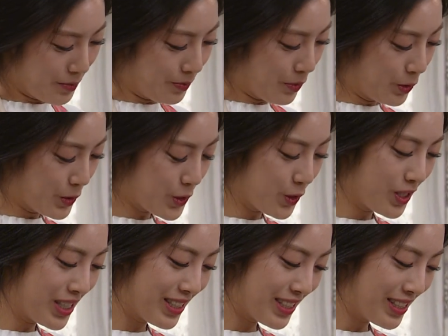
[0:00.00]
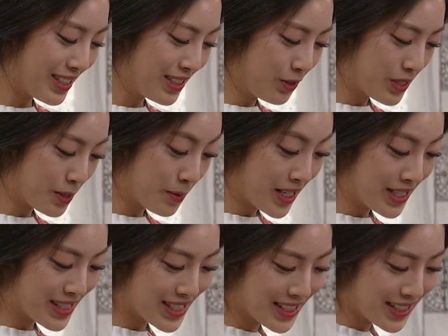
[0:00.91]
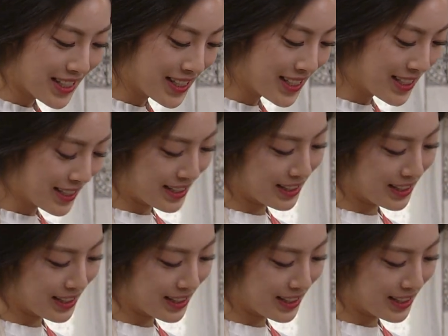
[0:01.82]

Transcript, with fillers: 멍청하긴 어제 말했잖아.